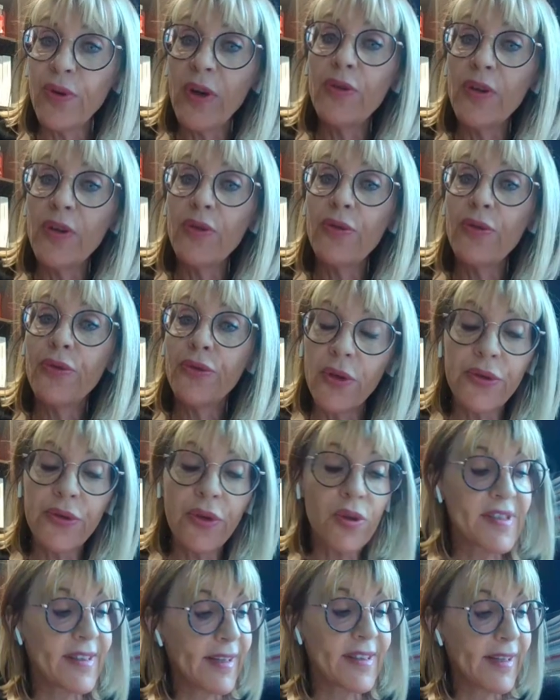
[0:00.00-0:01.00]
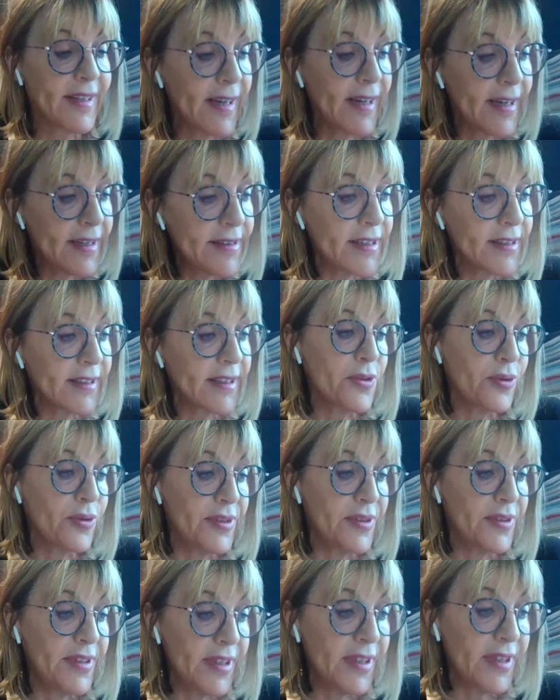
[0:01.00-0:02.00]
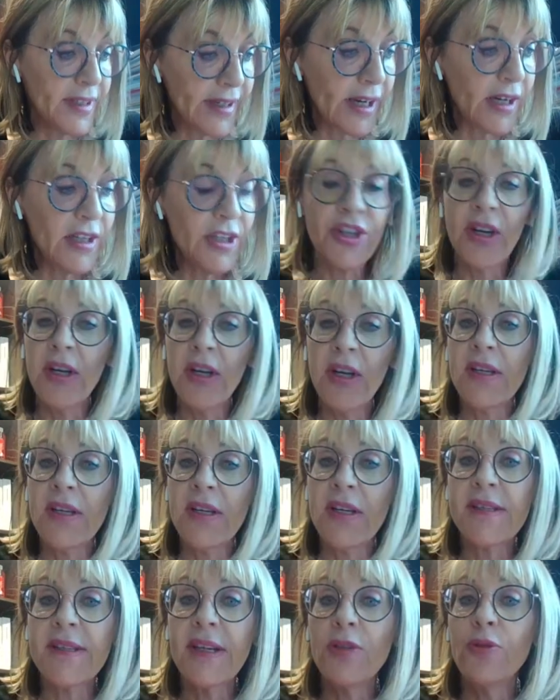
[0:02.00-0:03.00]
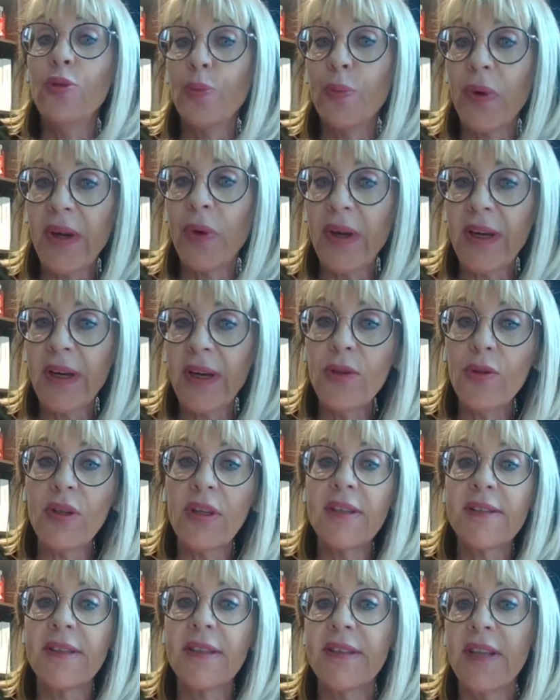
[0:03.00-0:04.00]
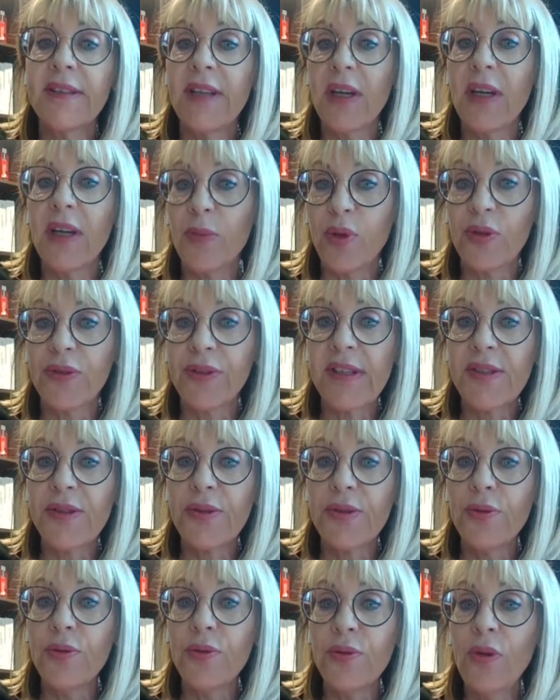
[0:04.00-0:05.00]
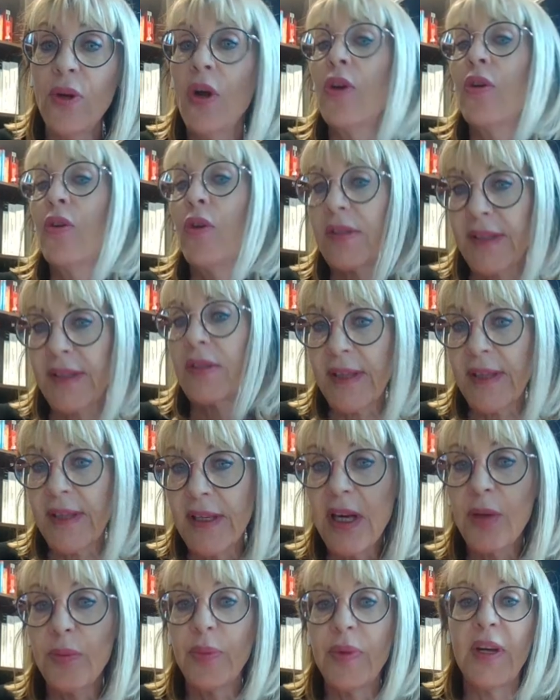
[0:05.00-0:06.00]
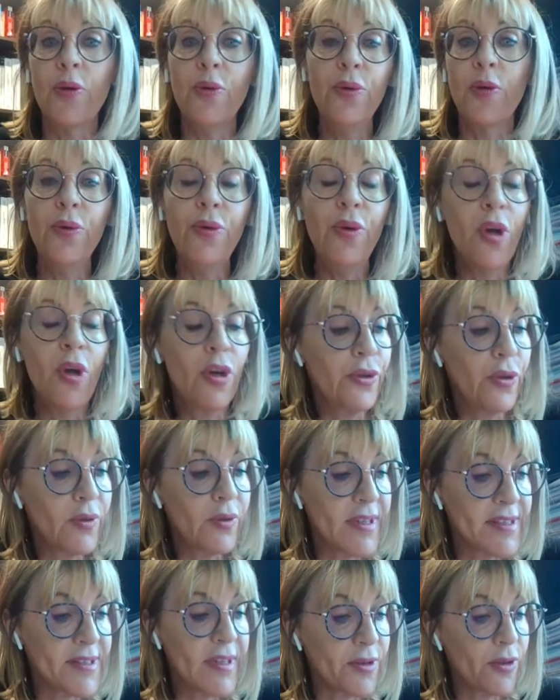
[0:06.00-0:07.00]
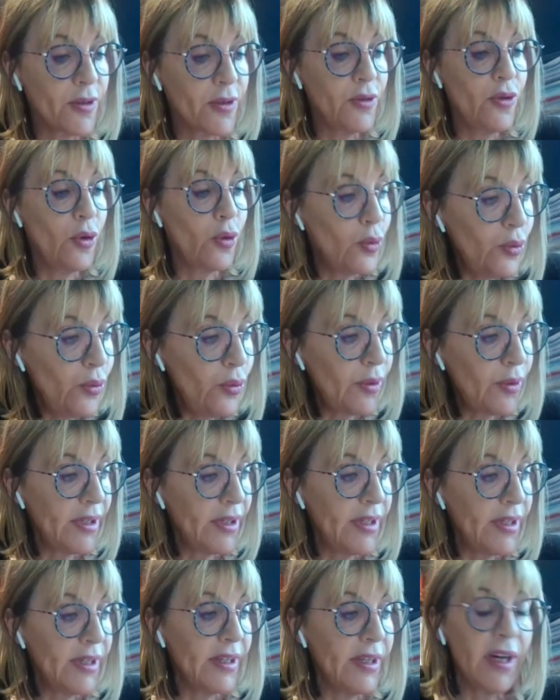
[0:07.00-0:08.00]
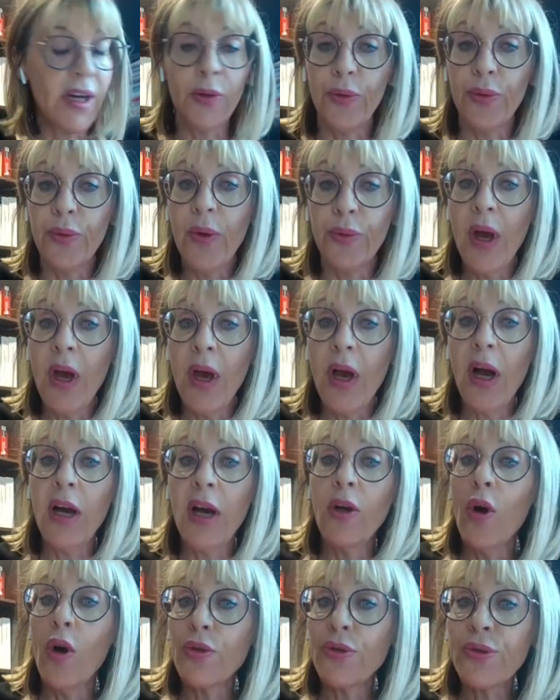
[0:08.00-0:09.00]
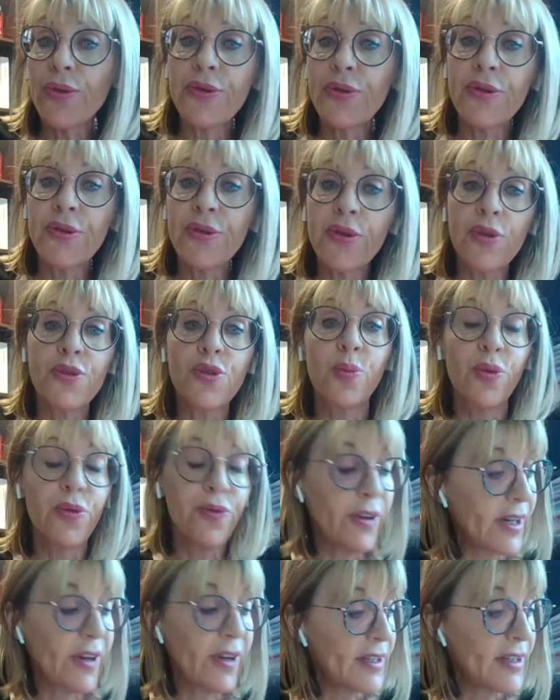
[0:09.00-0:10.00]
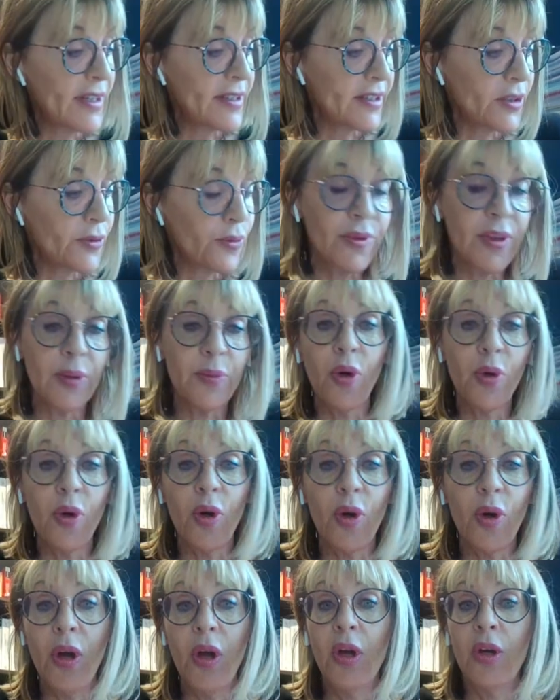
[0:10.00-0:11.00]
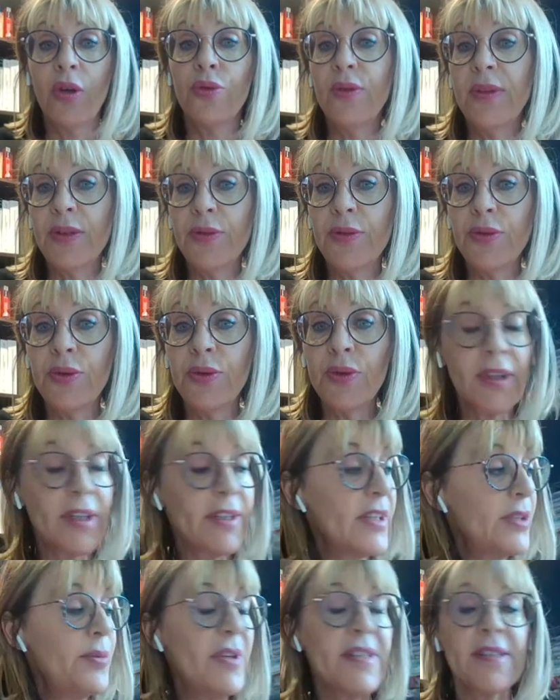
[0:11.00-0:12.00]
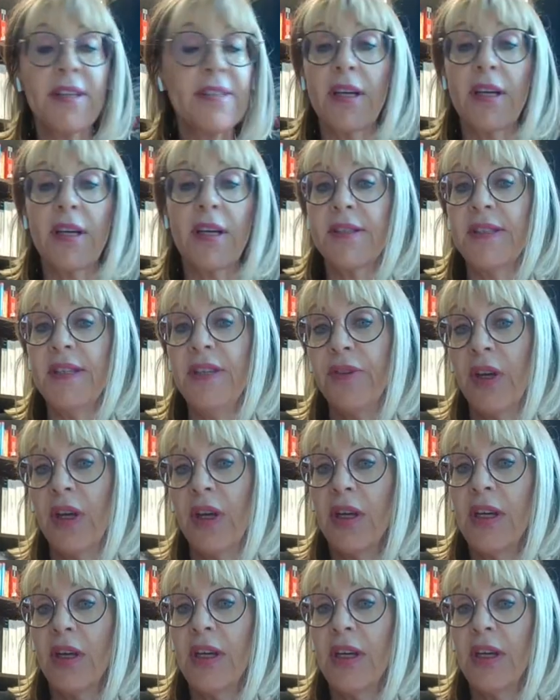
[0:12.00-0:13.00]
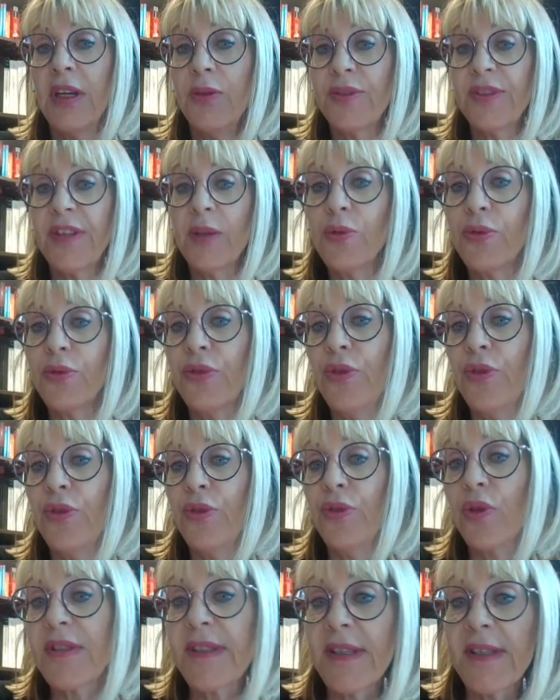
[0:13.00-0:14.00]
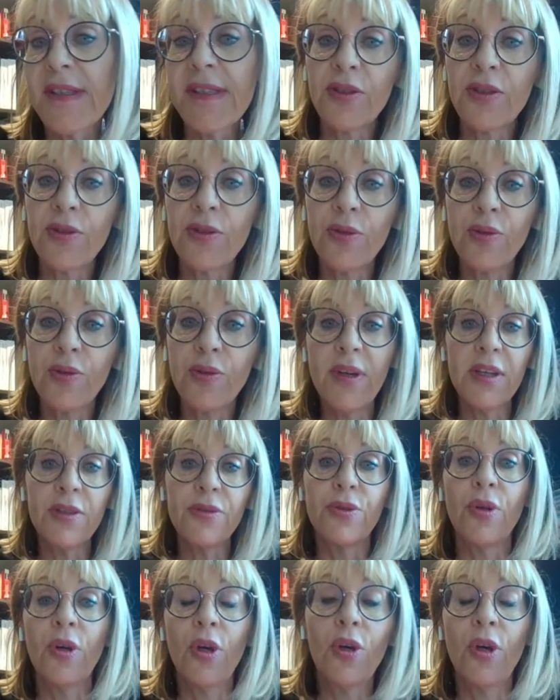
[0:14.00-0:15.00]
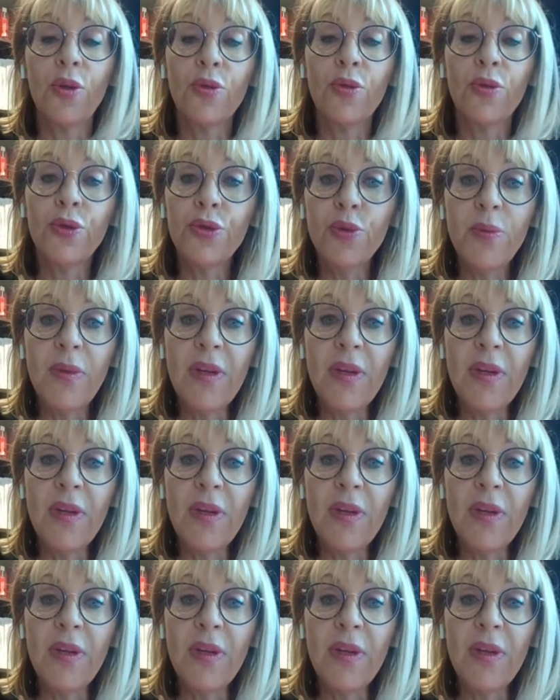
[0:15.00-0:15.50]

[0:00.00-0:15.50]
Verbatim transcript: Toutefois, une tendance très nette qui se dégage, celle d'une priorité d'implantation lorsqu'il y a un PLU dans les zones U et AU. Alors, en ce sens, on peut faire état tout d'abord de la doctrine administrative et notamment d'une ancienne circulaire de,